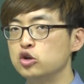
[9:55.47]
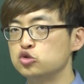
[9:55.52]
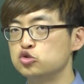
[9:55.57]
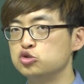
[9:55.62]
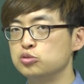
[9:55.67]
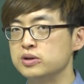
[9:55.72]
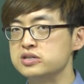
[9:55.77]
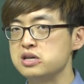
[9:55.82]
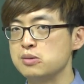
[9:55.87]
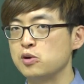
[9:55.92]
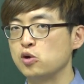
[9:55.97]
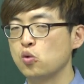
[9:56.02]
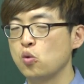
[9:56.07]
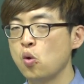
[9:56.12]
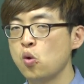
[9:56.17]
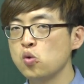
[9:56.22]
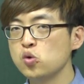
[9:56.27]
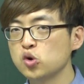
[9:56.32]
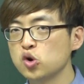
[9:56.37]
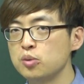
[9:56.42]
두 번, 세 번
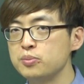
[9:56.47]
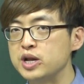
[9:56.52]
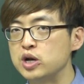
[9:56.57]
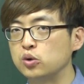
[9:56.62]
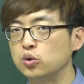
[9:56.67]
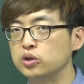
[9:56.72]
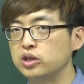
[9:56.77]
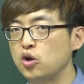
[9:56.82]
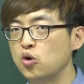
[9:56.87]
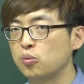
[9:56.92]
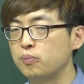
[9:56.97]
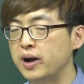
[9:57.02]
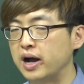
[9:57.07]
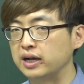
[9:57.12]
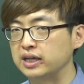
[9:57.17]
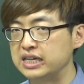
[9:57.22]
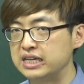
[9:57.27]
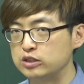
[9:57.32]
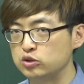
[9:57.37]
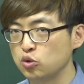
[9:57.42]
꼼꼼히 읽고 내용
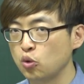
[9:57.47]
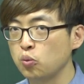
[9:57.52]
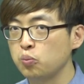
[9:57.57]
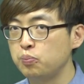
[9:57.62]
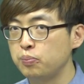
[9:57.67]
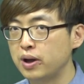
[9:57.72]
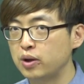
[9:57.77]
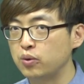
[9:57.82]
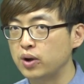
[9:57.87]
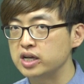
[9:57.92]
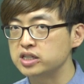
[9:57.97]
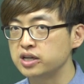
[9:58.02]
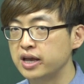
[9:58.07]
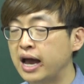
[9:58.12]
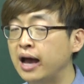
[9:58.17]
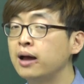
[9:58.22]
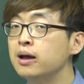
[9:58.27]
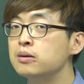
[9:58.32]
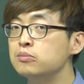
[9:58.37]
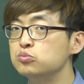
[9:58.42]
파악 똑바로
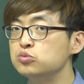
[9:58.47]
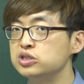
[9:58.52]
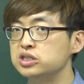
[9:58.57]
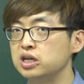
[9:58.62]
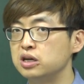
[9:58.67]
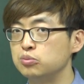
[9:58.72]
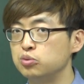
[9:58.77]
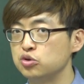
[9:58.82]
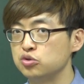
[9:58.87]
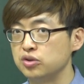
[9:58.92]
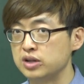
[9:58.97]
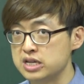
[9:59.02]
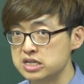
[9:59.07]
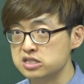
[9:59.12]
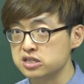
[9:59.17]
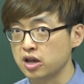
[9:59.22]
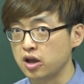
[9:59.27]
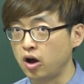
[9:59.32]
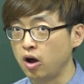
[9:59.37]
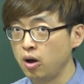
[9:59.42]
하셔야 문제를 볼 수
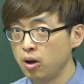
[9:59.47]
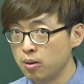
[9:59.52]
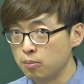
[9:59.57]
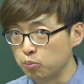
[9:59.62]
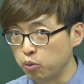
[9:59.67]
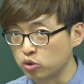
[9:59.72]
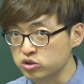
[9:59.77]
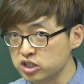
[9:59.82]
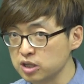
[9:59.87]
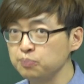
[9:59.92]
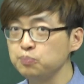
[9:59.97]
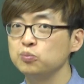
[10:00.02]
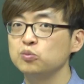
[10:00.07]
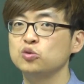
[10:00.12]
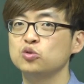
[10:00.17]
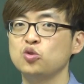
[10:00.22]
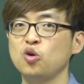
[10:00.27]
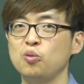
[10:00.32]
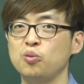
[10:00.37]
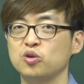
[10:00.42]
있어요.
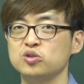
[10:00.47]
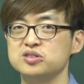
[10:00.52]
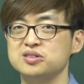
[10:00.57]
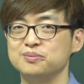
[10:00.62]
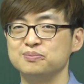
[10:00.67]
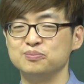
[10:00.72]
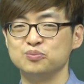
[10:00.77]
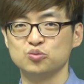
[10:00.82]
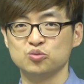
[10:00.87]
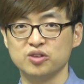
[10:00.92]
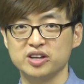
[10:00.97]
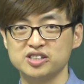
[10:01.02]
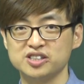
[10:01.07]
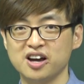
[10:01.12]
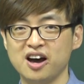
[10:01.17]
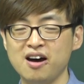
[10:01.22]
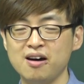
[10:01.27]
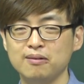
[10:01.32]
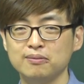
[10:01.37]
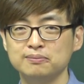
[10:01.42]
복습, 또 복습.
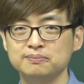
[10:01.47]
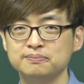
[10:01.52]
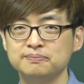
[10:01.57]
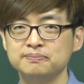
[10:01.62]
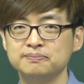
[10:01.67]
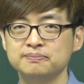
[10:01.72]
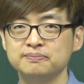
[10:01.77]
됐죠?